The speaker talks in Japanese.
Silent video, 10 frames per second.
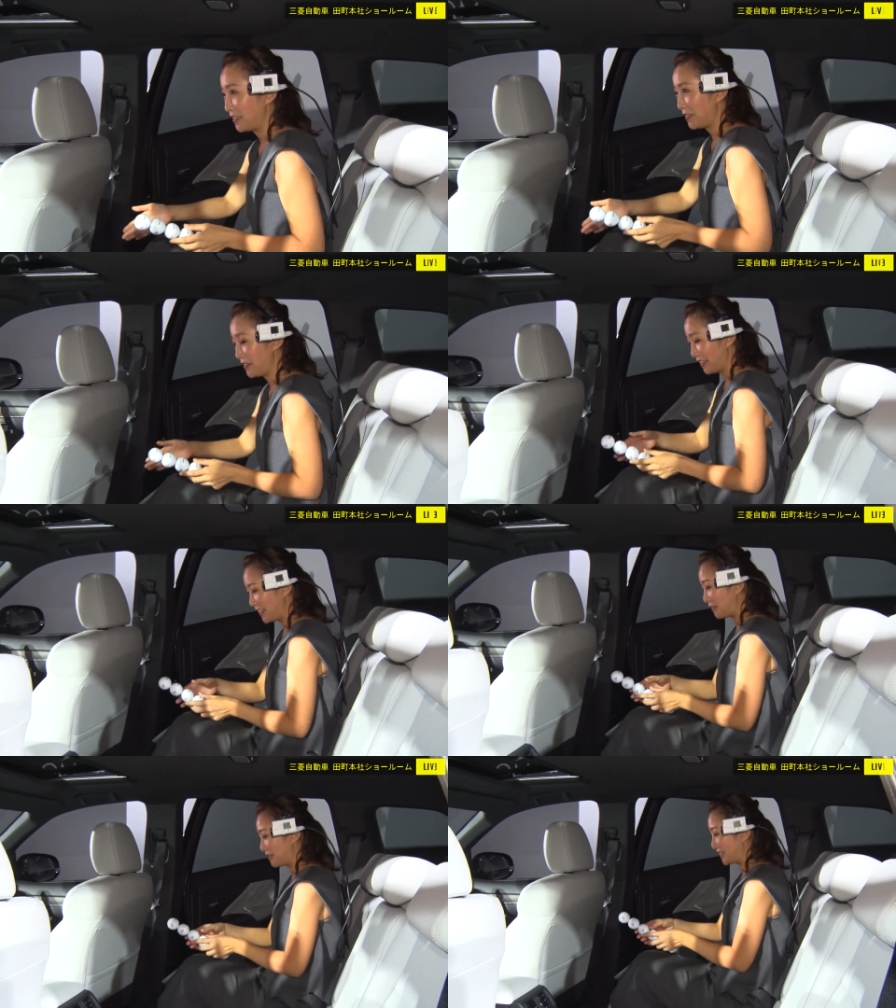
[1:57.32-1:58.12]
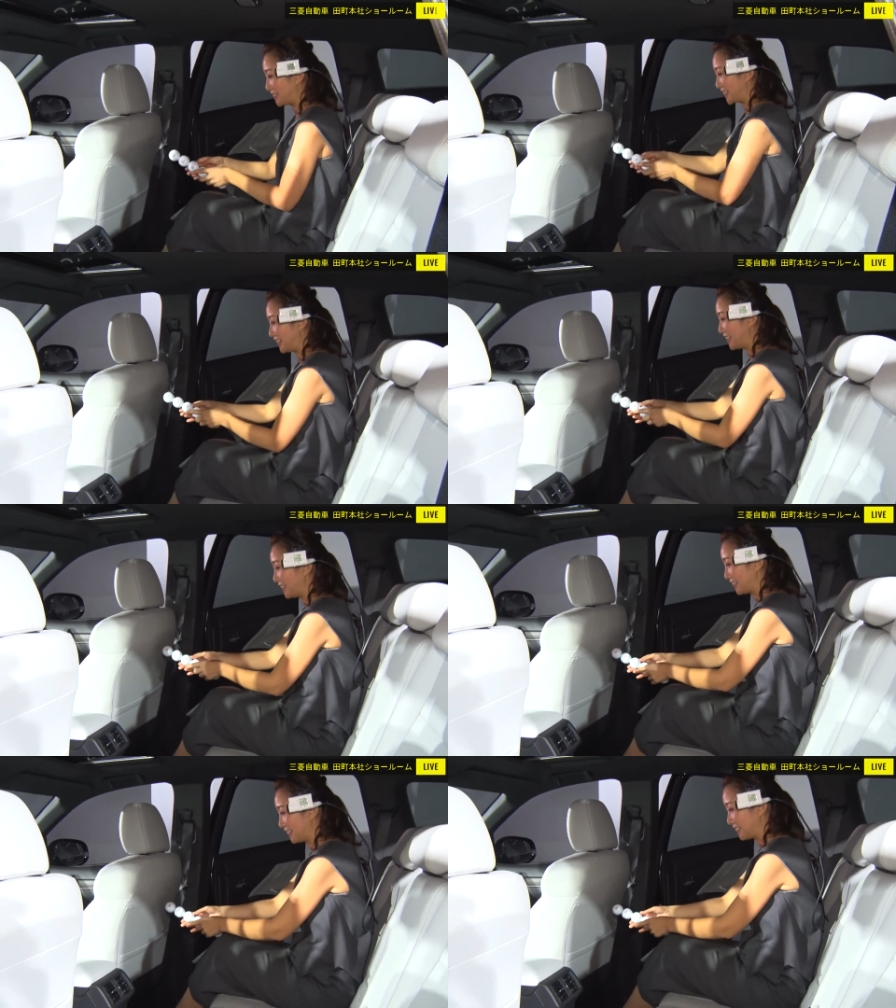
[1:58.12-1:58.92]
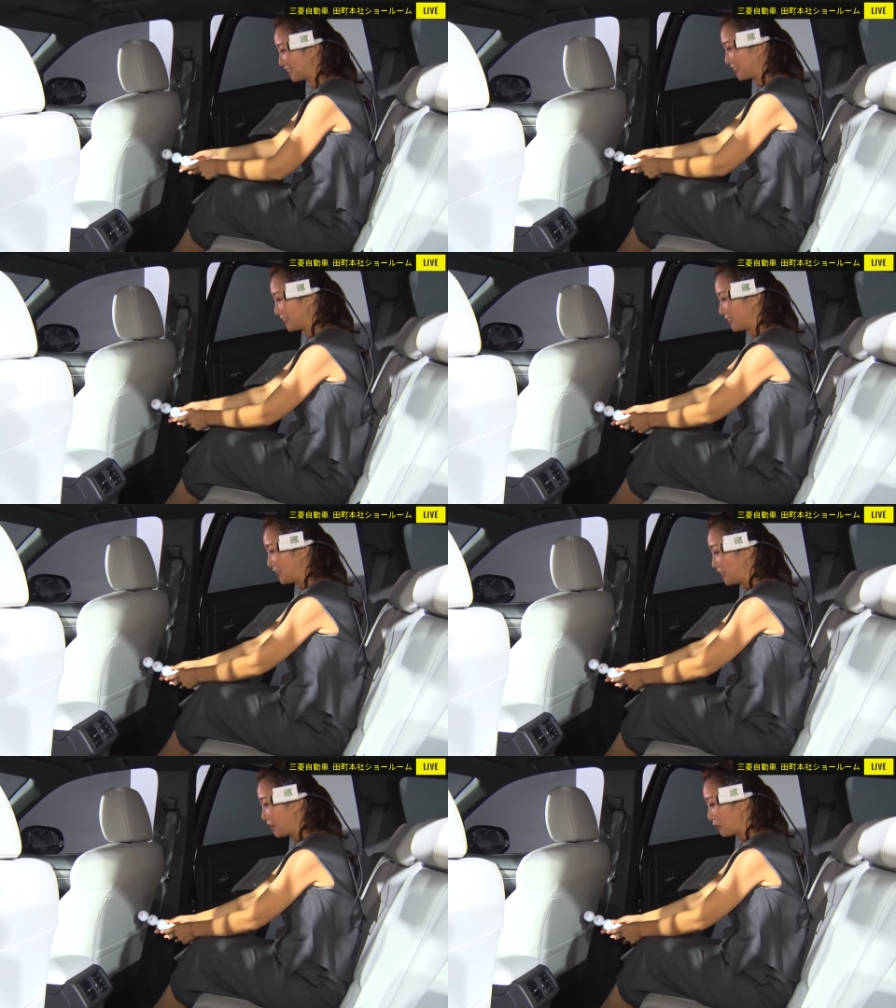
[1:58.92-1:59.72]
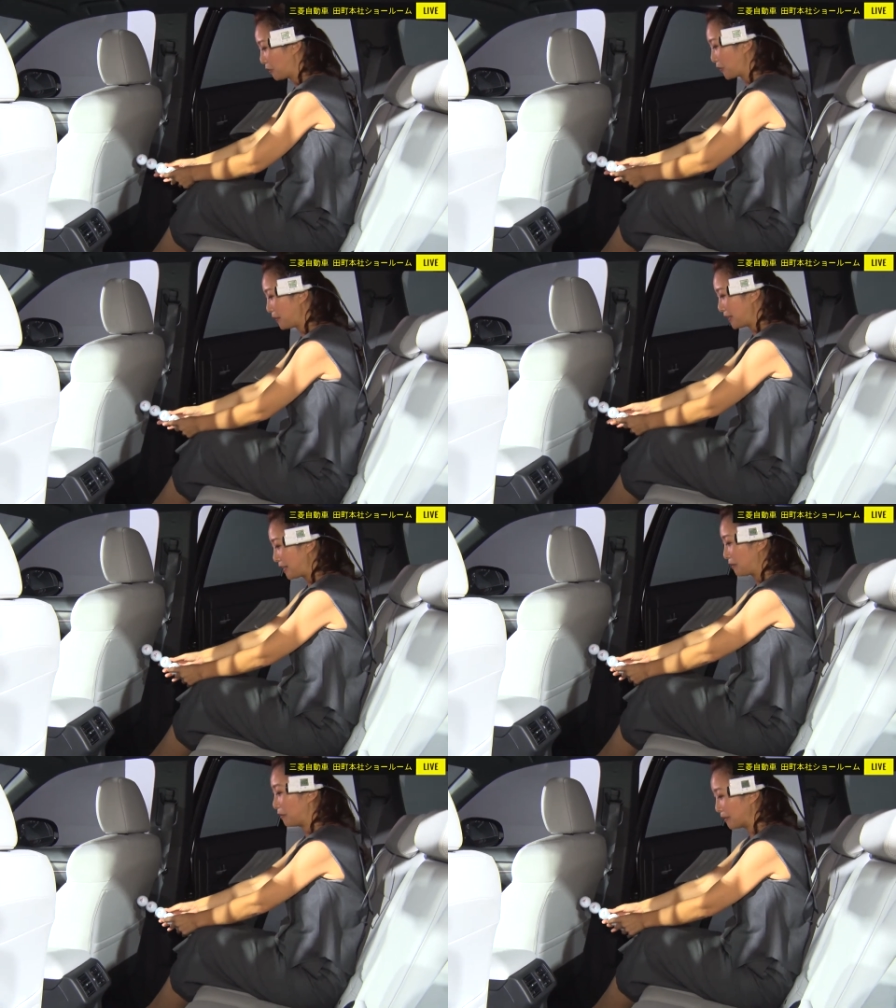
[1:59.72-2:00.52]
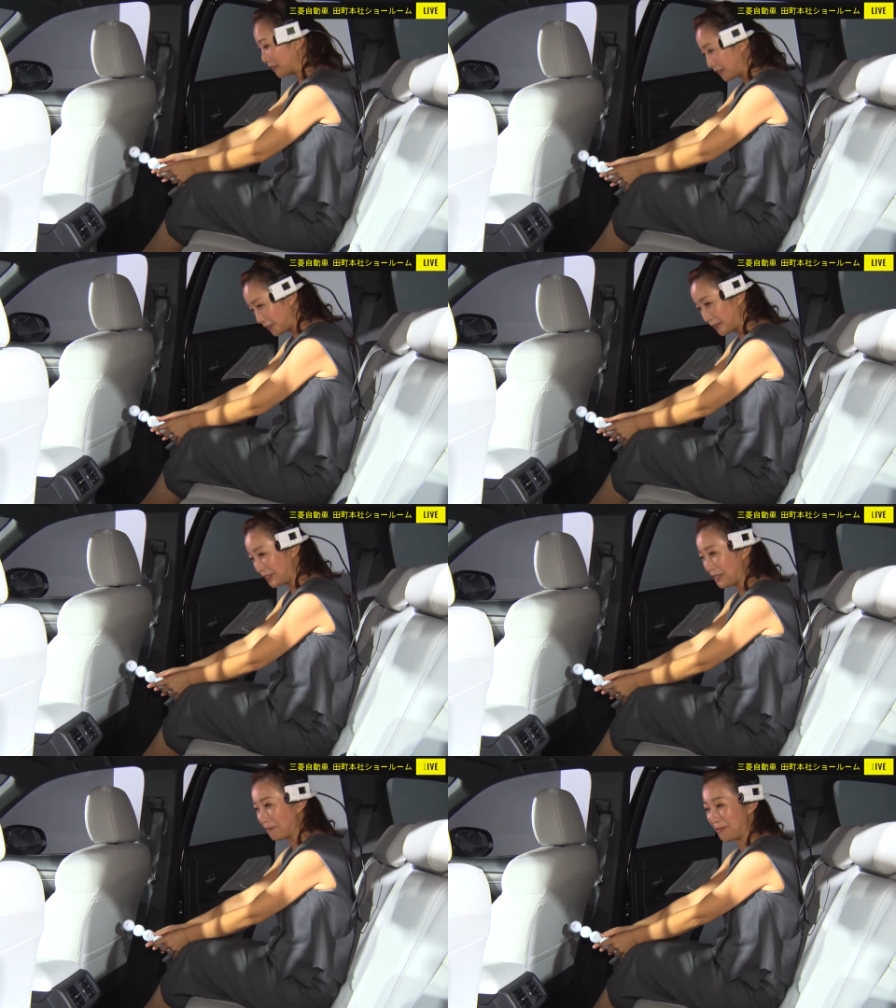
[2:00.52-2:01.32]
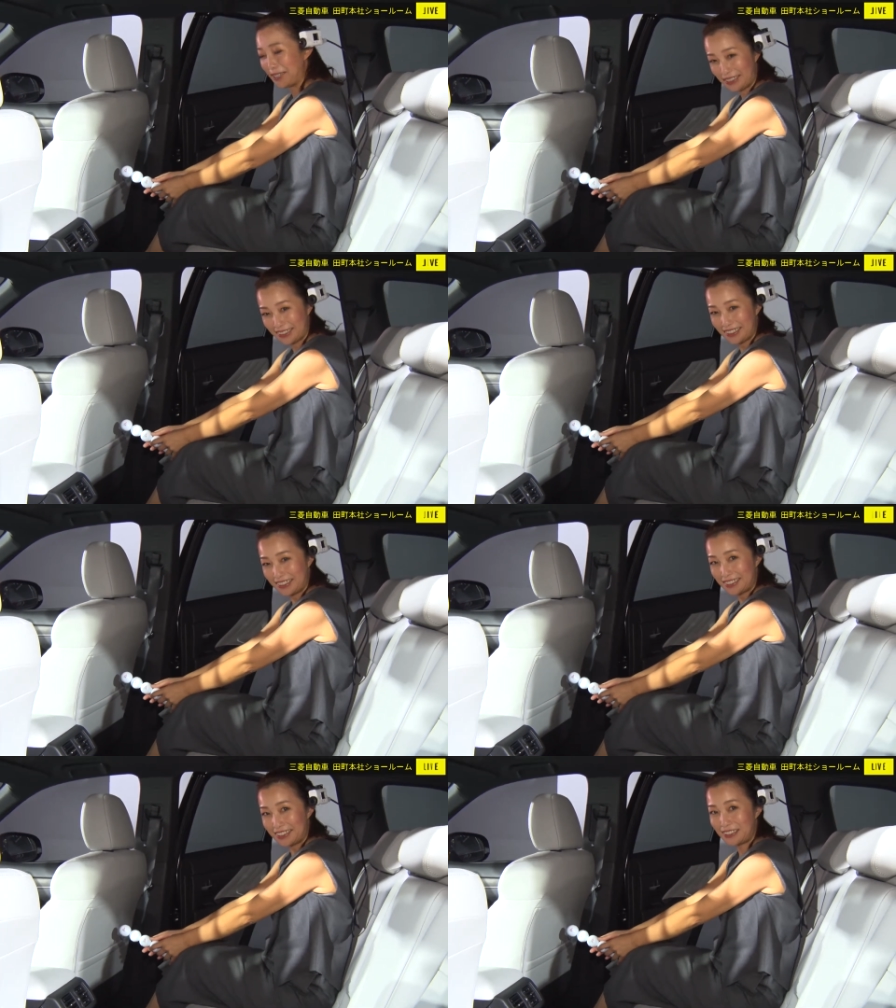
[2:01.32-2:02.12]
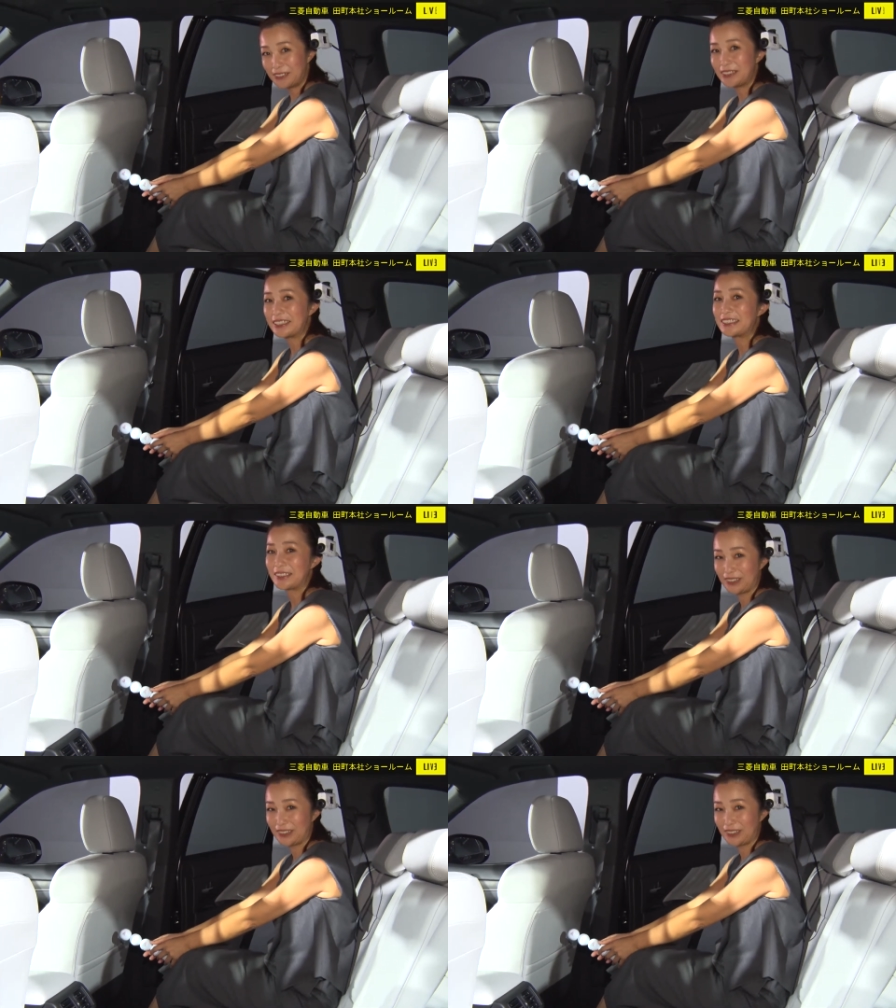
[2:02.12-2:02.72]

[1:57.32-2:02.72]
ここ行きましょうかね。ここはね本当にやっぱり広いです